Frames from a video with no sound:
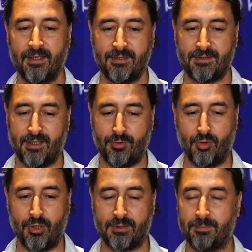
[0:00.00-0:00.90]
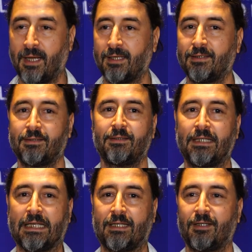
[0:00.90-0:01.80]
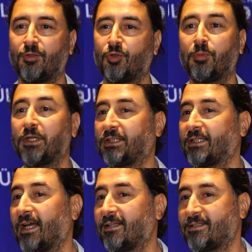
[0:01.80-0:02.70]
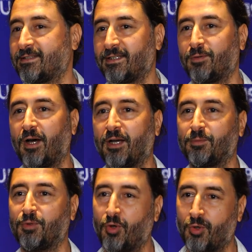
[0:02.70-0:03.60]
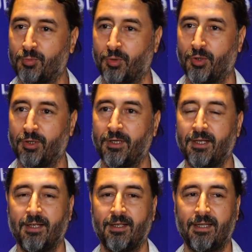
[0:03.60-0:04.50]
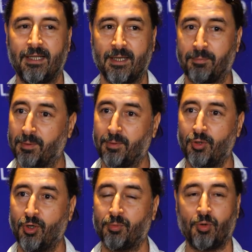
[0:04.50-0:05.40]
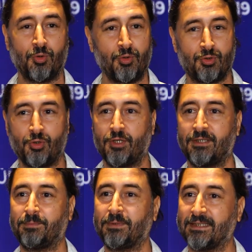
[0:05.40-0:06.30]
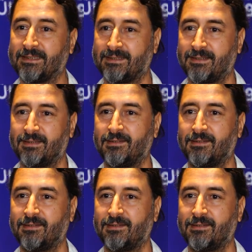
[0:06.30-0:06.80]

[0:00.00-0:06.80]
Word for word: işte yönetmenlik kumaşı kendisinde var mı yok mu, e, yapabiliyor mu, oyuncu yönetimi nasıl,